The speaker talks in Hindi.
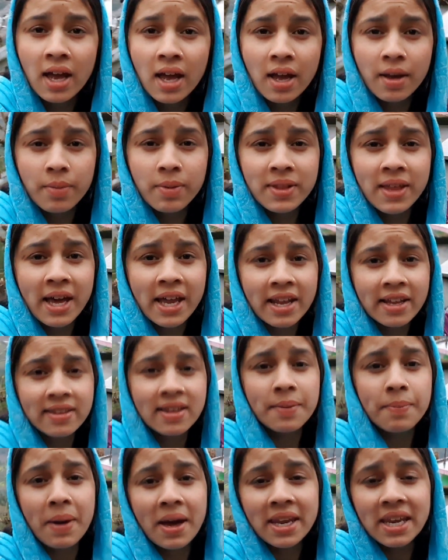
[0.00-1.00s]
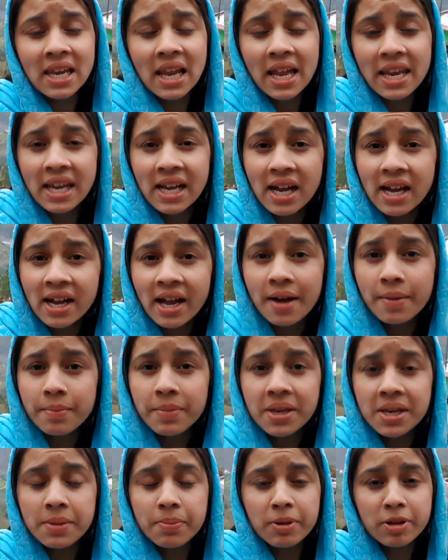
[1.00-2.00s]
अभी धारा से पानी लाने का काम
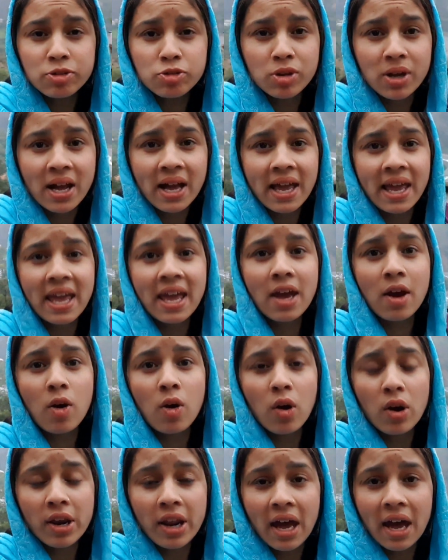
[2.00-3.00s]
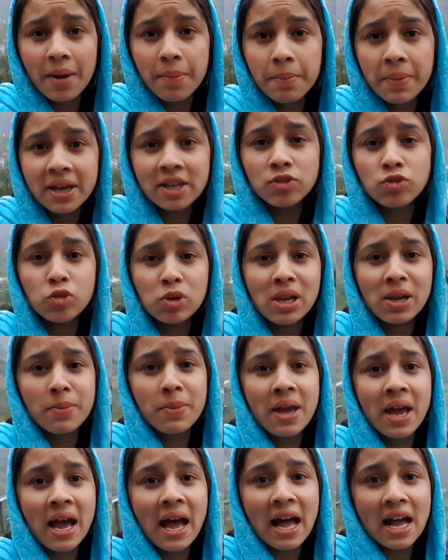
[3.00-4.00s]
भी निपट चुका है और अब मैं चूल्हे
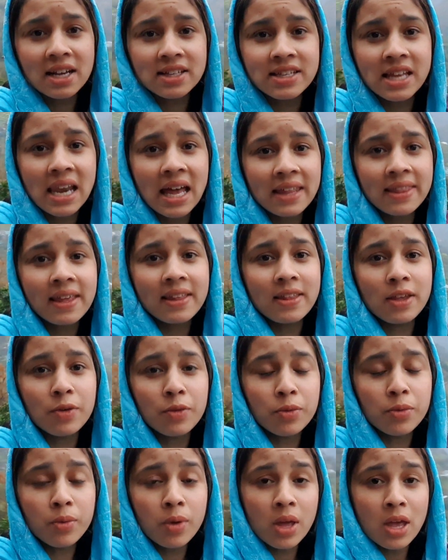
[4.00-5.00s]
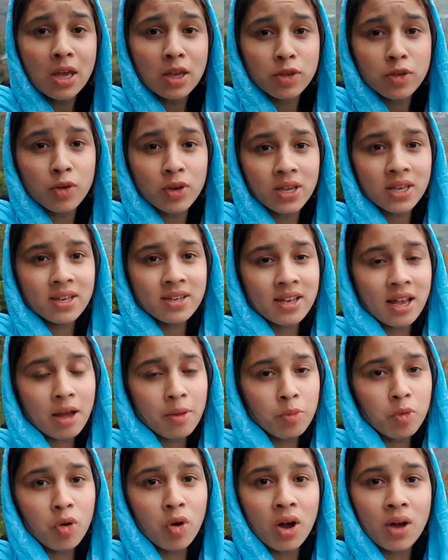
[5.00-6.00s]
में आग जला देती हूँ क्योंकि
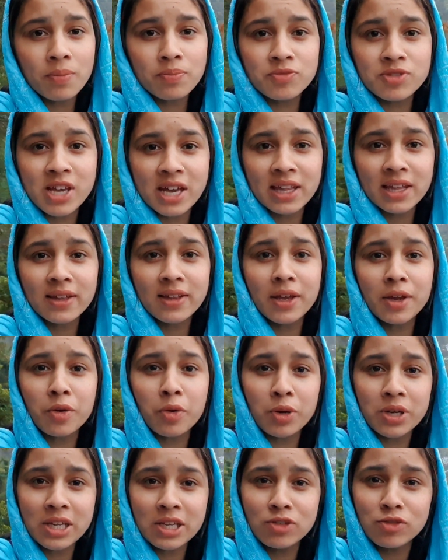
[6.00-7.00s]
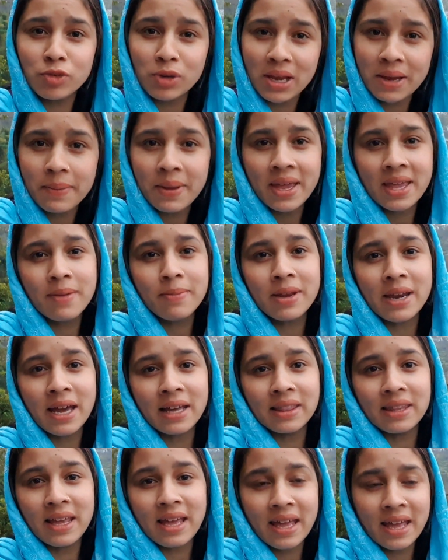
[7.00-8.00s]
शाम को हम ज़्यादातर रोटी चूल्हे में ही
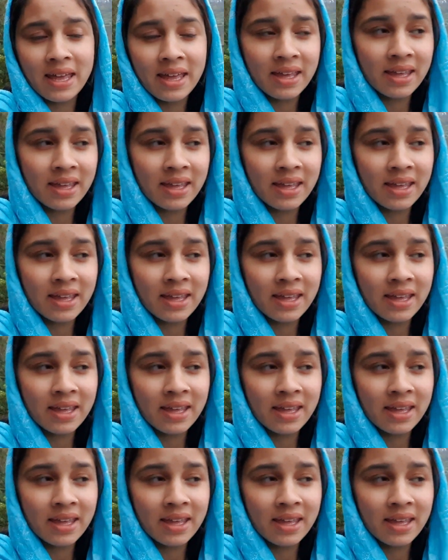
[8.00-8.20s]
बनाते हैं